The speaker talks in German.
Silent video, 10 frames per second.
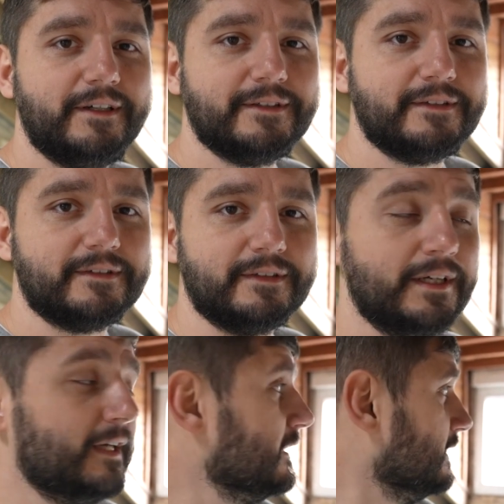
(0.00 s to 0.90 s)
einsetzen.
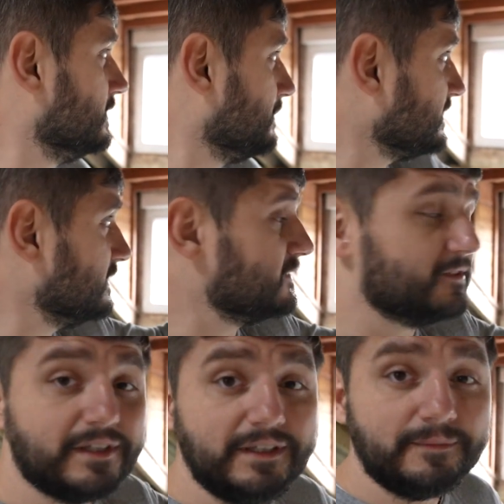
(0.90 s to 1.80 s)
Ich es jetzt
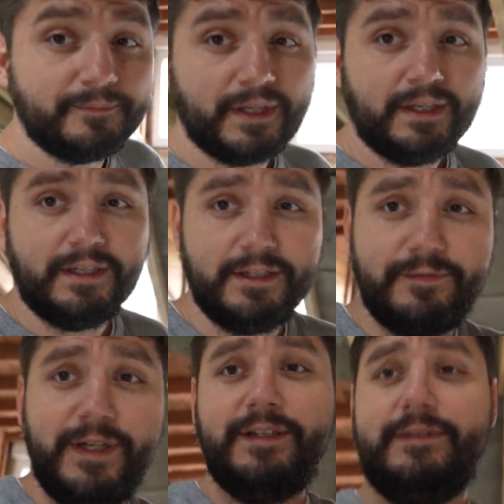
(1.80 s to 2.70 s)
nicht hier. Ich
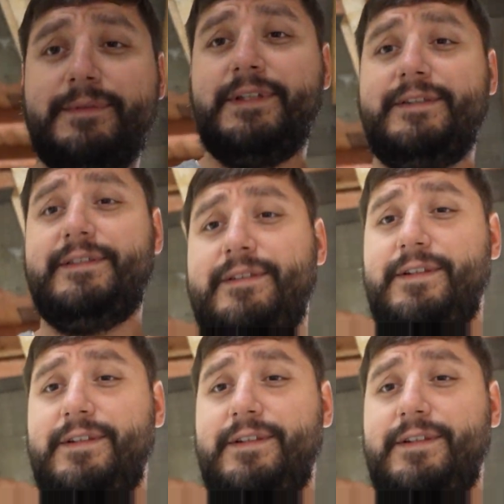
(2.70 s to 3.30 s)
werde das